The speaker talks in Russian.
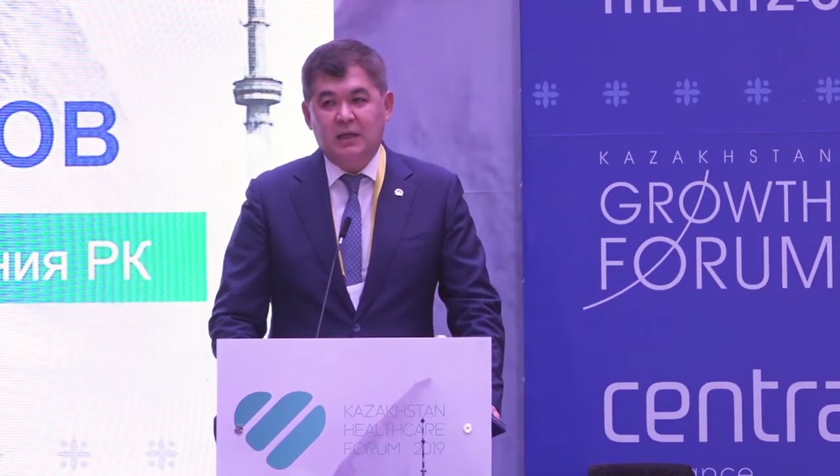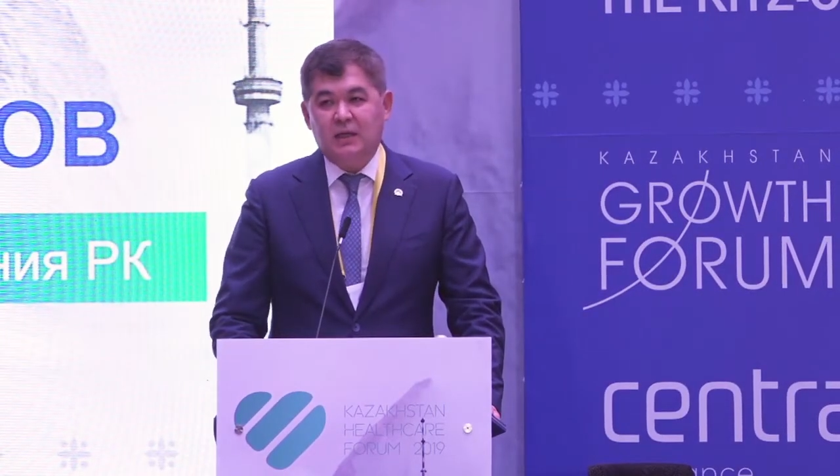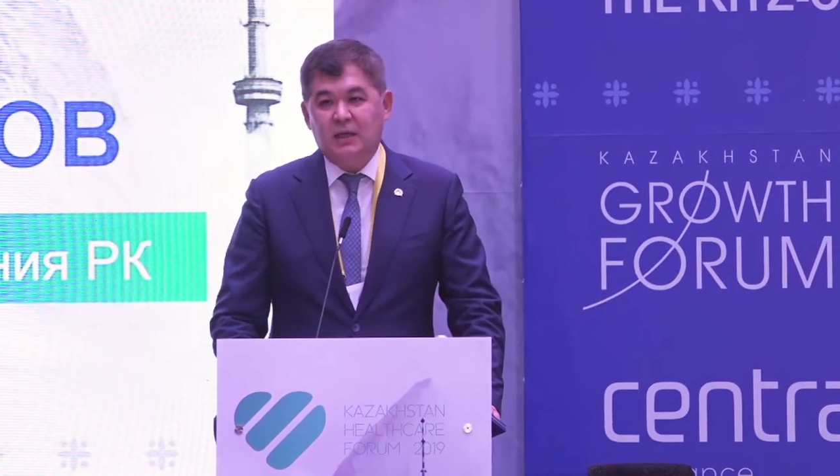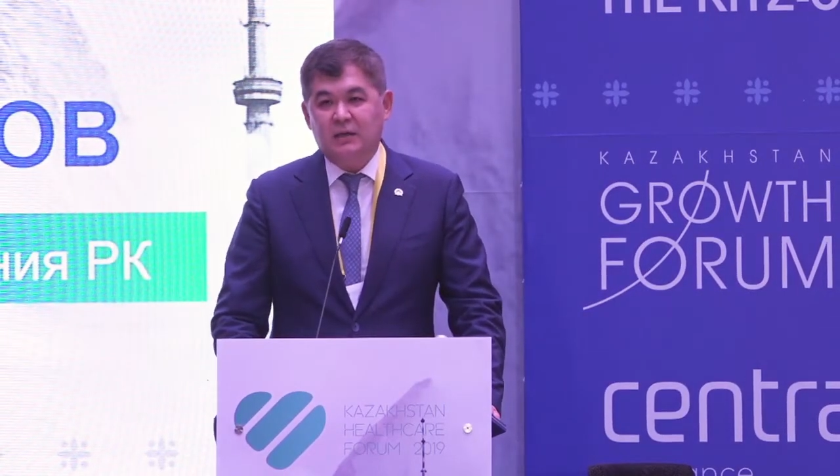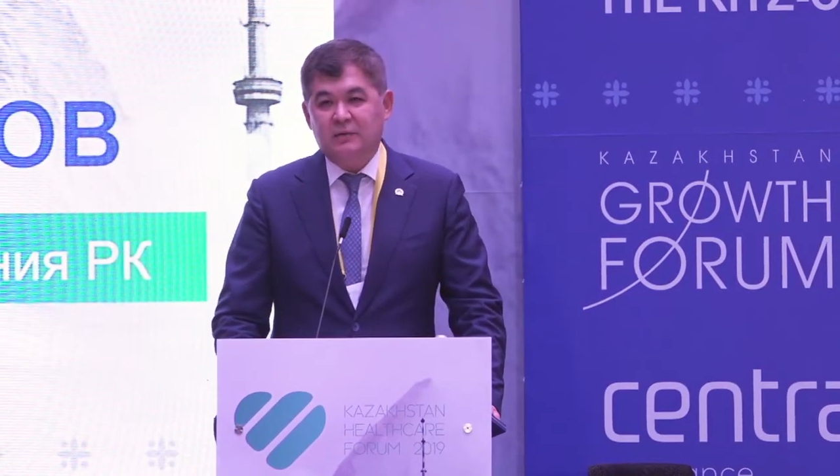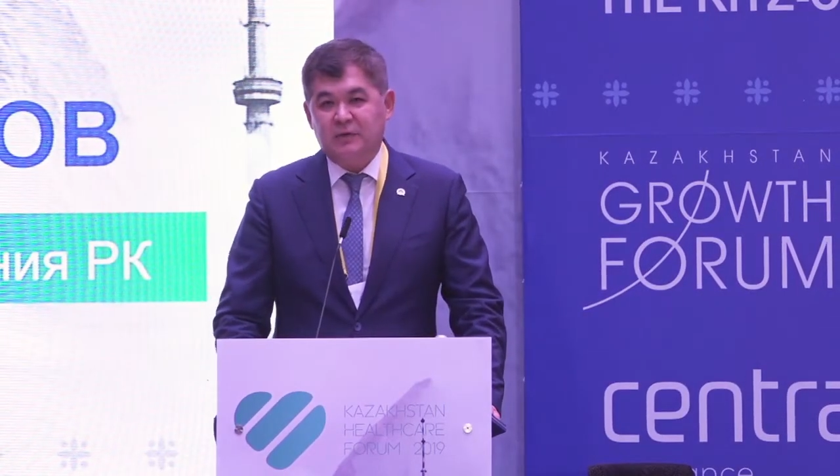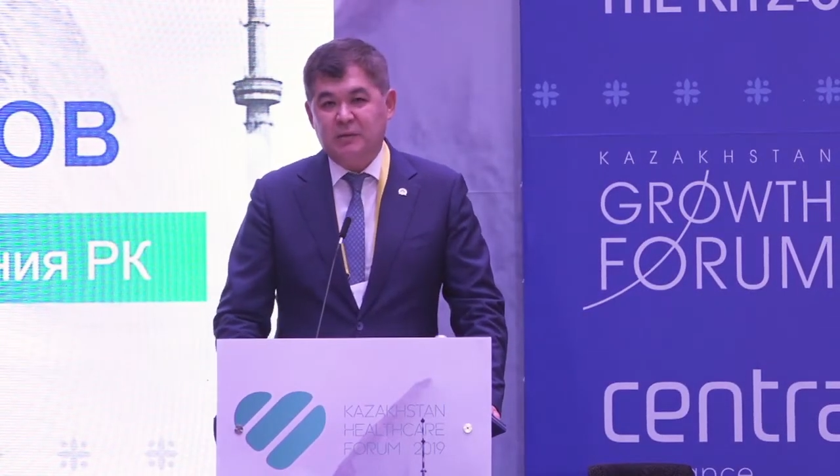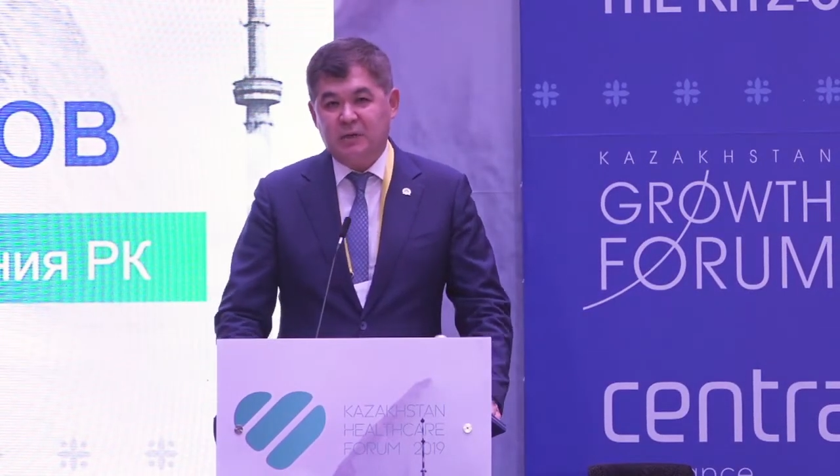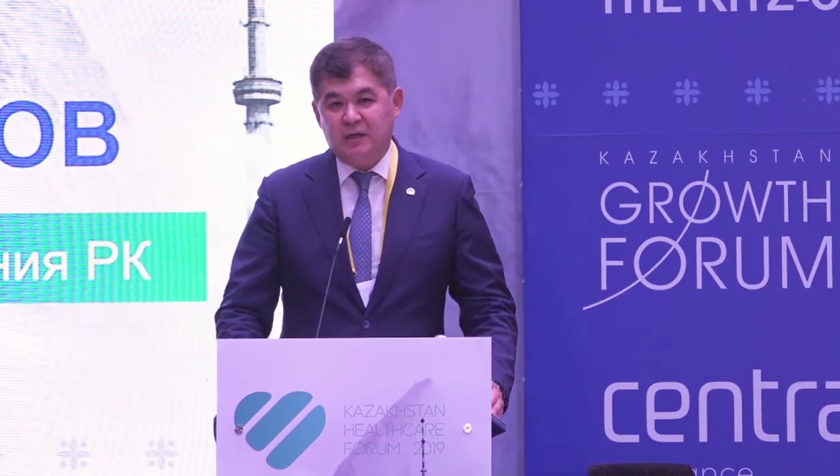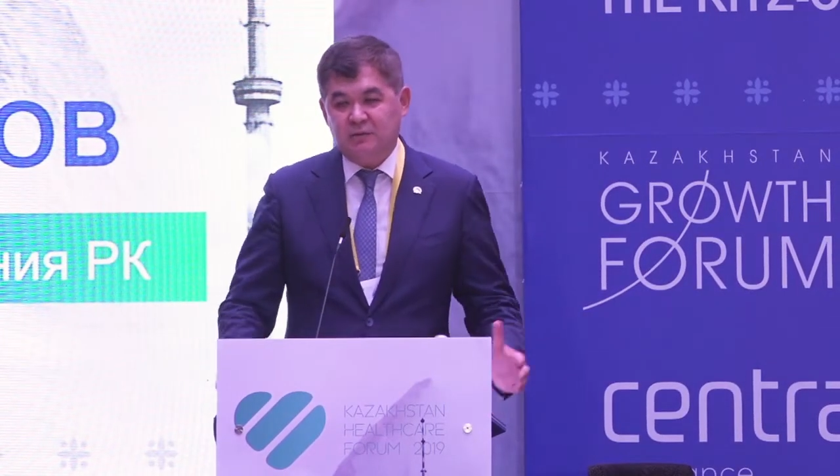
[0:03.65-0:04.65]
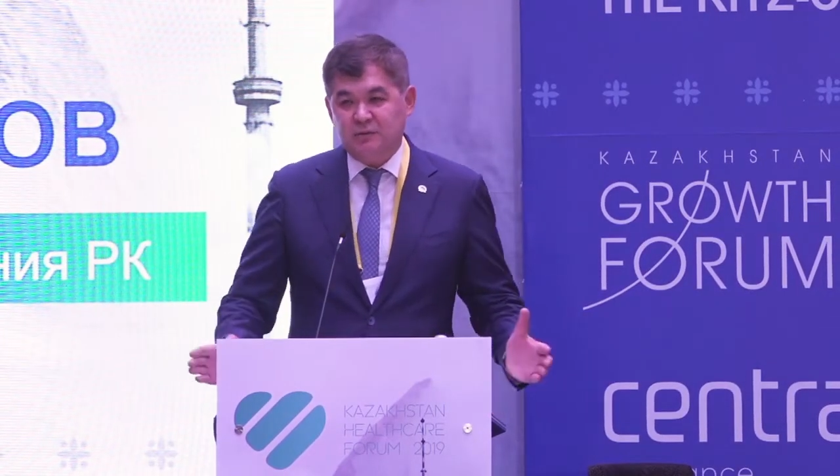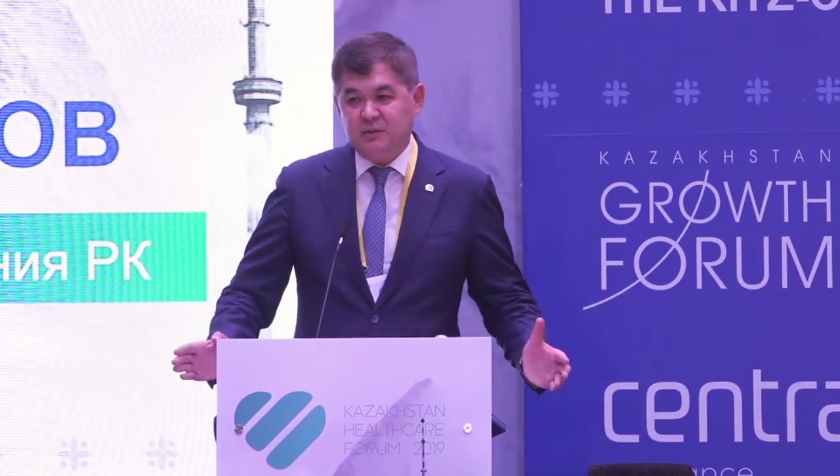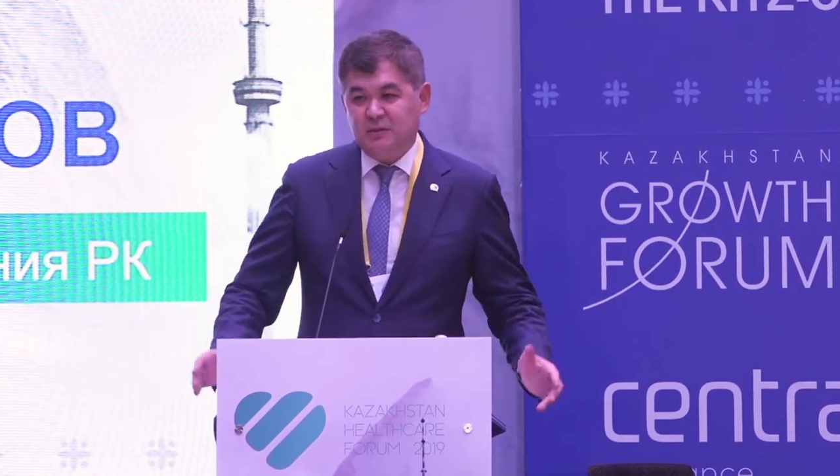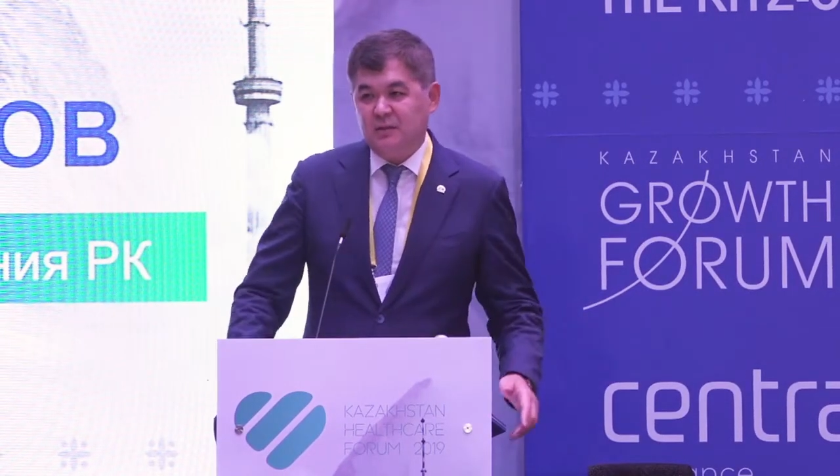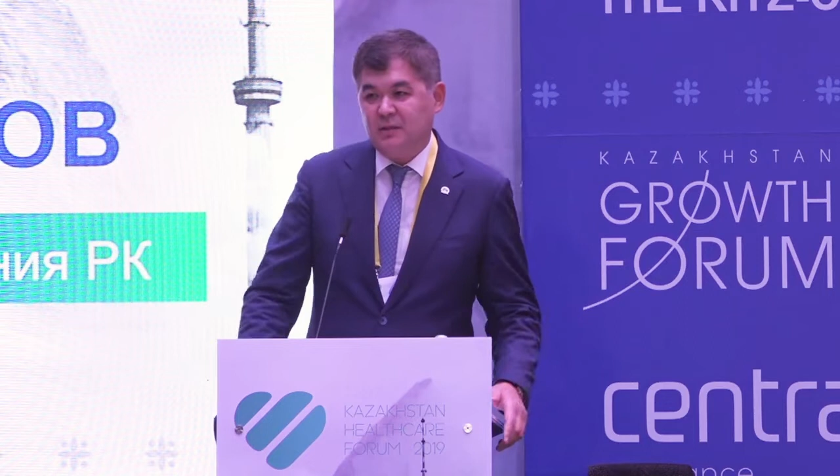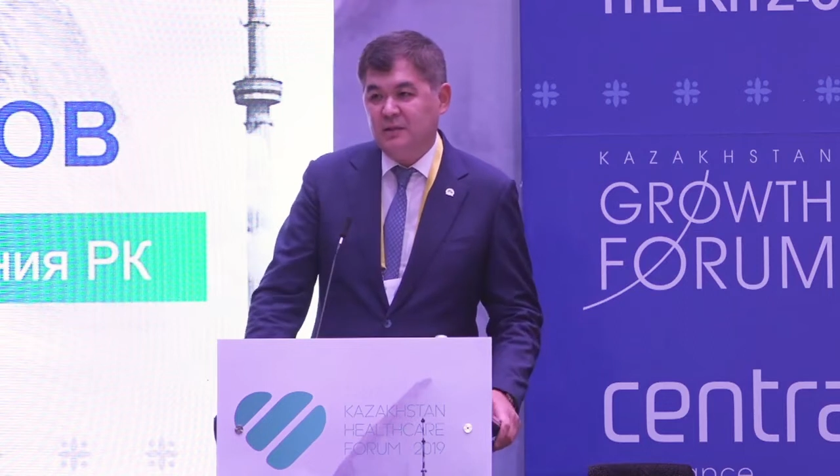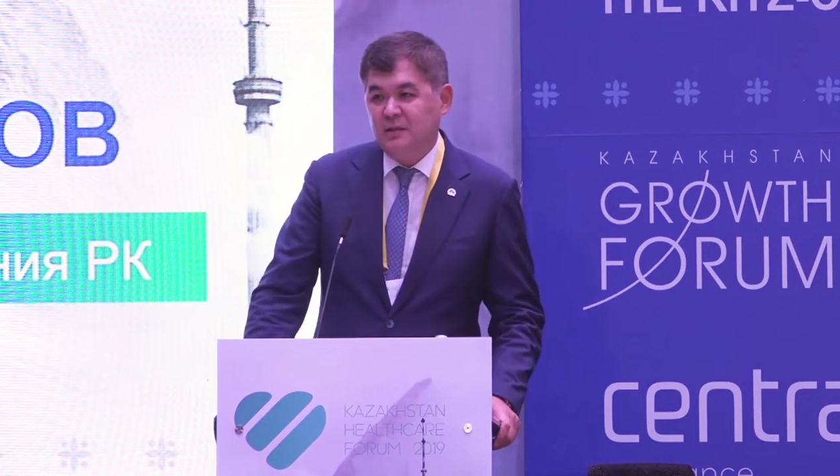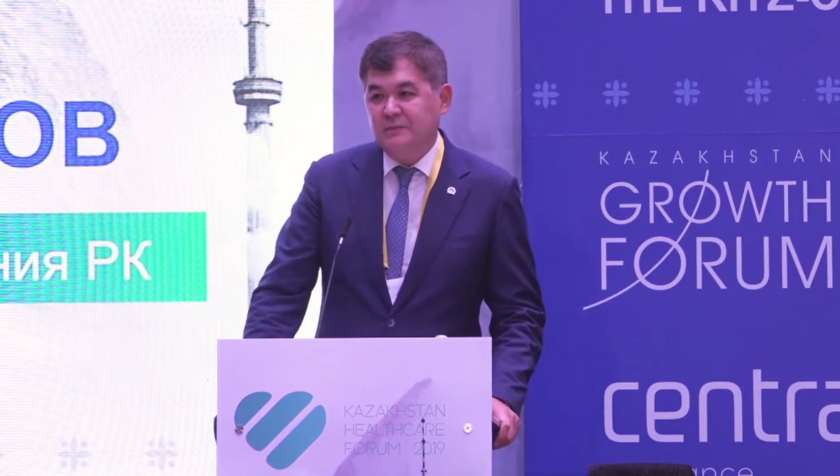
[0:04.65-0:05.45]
Э, в рамках вот э,